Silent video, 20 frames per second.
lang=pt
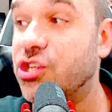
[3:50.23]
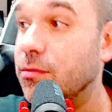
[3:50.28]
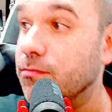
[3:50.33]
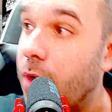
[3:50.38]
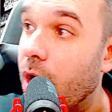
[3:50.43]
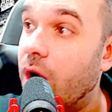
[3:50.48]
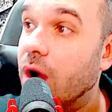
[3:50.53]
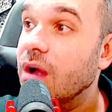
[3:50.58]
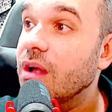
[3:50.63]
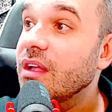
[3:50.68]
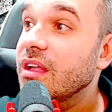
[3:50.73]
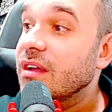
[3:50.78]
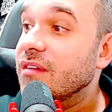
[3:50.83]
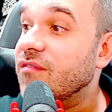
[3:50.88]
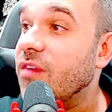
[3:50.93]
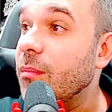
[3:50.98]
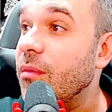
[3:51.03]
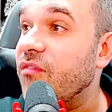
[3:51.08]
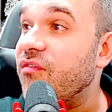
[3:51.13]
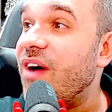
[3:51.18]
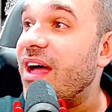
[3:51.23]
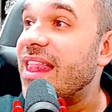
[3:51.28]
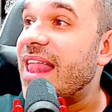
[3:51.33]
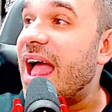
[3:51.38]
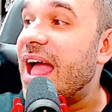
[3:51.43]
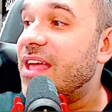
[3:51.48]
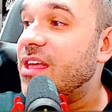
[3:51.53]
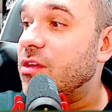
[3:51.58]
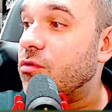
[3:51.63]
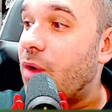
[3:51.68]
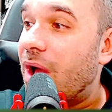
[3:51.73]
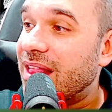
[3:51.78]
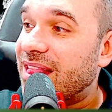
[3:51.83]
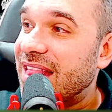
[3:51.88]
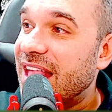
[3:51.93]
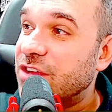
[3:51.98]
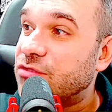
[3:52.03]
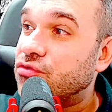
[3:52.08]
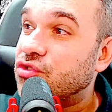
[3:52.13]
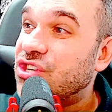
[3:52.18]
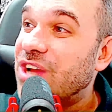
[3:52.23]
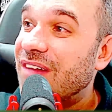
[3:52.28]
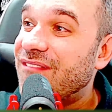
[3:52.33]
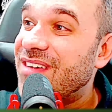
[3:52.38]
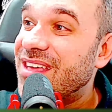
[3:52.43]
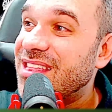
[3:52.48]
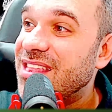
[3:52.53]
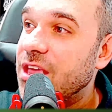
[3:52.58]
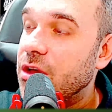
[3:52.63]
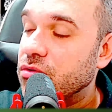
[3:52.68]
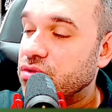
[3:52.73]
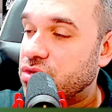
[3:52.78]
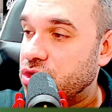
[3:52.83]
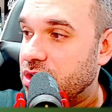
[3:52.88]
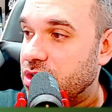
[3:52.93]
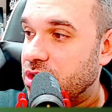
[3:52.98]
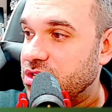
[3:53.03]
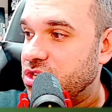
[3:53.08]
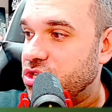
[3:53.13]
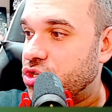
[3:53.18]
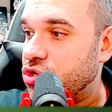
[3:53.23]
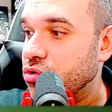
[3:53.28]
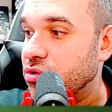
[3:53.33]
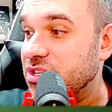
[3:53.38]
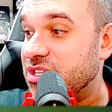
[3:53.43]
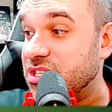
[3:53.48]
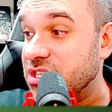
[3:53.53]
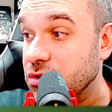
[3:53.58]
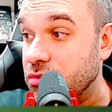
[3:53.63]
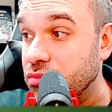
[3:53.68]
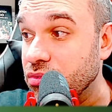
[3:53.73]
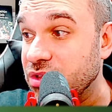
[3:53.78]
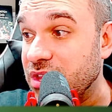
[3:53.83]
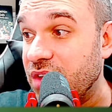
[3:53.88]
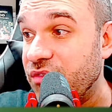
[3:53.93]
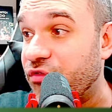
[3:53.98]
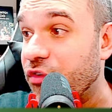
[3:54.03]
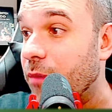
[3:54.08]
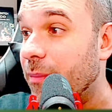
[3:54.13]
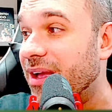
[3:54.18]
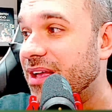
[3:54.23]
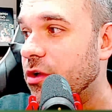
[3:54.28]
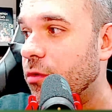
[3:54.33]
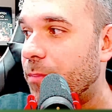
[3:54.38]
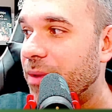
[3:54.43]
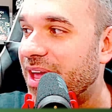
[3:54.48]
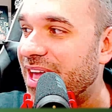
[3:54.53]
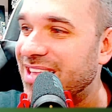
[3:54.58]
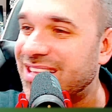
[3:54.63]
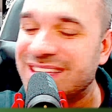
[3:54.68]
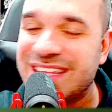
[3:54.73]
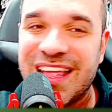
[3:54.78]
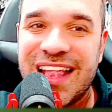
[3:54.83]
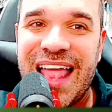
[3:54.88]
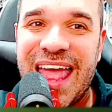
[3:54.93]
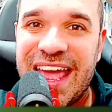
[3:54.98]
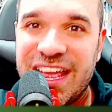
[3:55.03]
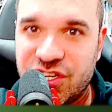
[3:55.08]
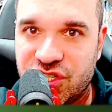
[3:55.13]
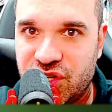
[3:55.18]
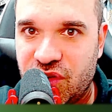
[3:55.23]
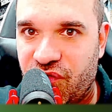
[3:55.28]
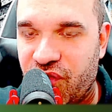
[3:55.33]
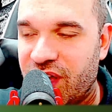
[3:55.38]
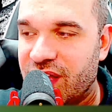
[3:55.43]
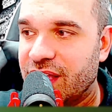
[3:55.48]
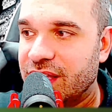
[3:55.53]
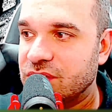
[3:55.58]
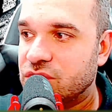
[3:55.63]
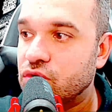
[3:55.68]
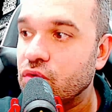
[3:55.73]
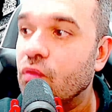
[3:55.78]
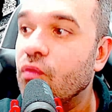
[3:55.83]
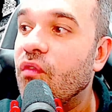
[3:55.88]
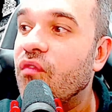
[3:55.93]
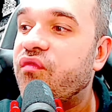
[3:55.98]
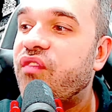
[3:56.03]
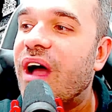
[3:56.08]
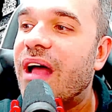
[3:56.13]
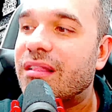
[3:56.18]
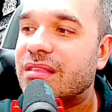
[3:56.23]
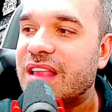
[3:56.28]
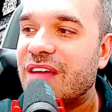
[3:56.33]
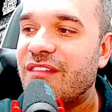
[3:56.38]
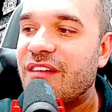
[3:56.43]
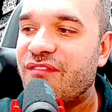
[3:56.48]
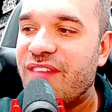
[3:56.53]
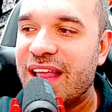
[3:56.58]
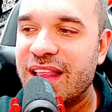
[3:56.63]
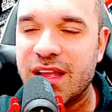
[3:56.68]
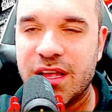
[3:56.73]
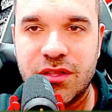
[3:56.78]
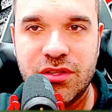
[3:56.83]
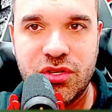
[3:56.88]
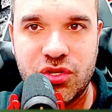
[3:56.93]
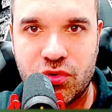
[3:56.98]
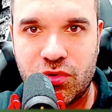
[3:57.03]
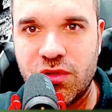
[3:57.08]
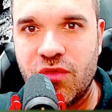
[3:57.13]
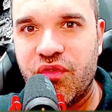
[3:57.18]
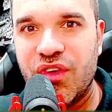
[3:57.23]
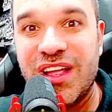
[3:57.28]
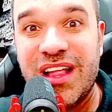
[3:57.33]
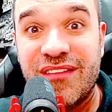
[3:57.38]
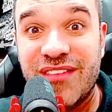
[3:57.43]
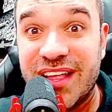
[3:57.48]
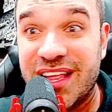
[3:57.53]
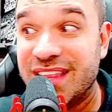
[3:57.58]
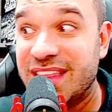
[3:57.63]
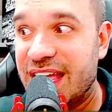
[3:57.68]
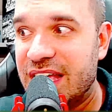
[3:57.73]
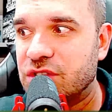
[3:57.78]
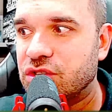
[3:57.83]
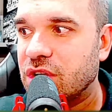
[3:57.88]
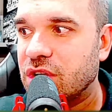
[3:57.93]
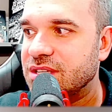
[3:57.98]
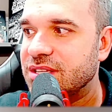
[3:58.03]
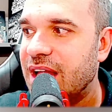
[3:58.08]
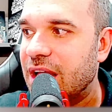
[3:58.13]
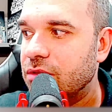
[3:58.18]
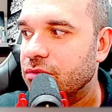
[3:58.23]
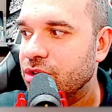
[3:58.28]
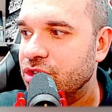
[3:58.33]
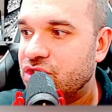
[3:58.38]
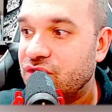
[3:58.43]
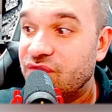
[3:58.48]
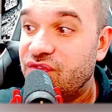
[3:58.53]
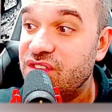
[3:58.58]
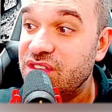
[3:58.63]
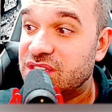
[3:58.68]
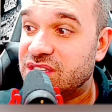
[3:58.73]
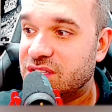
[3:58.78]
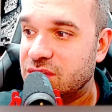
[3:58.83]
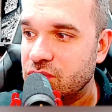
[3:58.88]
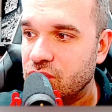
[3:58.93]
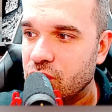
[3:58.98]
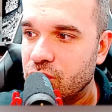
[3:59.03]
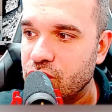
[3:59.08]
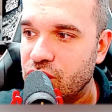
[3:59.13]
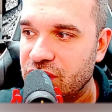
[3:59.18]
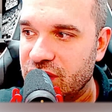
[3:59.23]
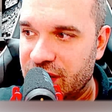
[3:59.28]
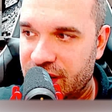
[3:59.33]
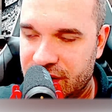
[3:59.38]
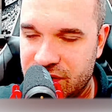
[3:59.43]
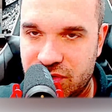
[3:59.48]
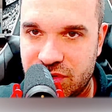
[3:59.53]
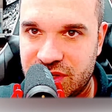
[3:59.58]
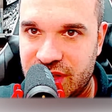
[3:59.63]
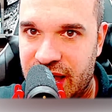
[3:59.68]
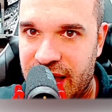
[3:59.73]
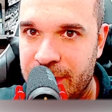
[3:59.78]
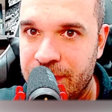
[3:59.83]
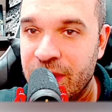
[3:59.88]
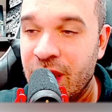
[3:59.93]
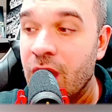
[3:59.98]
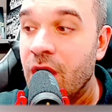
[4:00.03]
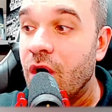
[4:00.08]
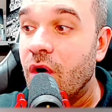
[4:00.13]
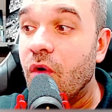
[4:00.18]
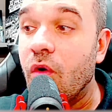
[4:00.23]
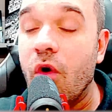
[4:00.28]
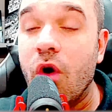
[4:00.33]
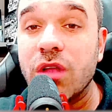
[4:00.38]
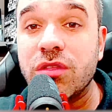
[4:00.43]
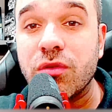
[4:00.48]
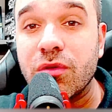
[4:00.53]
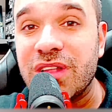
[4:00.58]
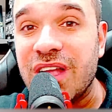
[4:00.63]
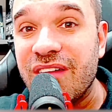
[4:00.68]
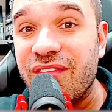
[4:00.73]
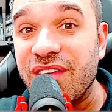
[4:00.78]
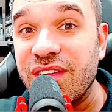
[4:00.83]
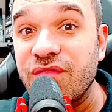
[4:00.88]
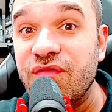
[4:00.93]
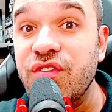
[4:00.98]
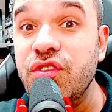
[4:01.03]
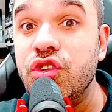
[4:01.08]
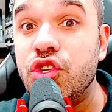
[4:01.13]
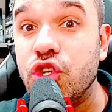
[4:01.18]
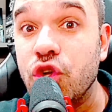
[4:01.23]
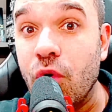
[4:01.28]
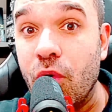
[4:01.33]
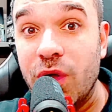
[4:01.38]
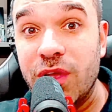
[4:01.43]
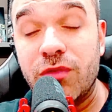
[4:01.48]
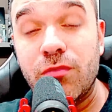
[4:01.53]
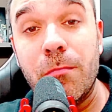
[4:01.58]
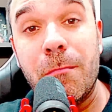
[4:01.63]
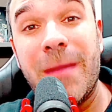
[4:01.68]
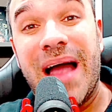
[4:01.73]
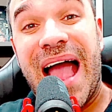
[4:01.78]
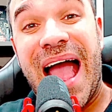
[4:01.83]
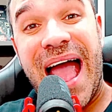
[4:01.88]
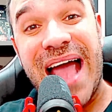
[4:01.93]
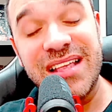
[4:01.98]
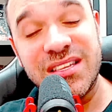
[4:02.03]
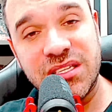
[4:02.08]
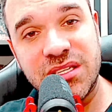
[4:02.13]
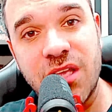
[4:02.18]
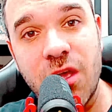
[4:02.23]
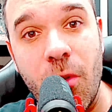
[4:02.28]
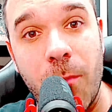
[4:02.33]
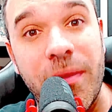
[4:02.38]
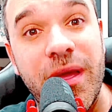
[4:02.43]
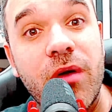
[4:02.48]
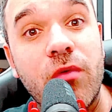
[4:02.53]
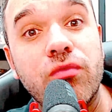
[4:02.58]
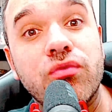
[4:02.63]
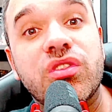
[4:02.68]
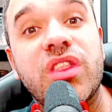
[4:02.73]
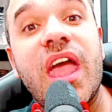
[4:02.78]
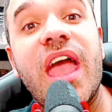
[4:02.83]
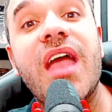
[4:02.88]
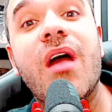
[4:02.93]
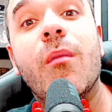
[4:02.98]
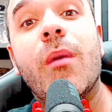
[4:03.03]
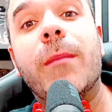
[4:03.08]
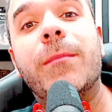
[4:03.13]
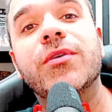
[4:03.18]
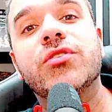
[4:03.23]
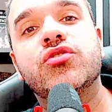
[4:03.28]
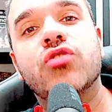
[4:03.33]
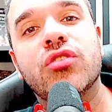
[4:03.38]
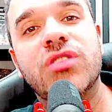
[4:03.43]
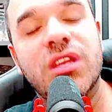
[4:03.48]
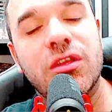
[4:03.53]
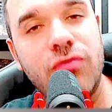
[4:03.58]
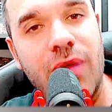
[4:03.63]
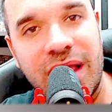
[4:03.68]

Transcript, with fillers: Bom, Vamos falar aí que o Atlético já vendeu, senhoras e senhores, segunda informação. Eu peguei três diferentes. Um tava falando, isso quando eu fui gravar era 10 da noite, 25 mil ingressos, tá? Outro tava falando 28. Mas eu perguntei a uma pessoa dentro do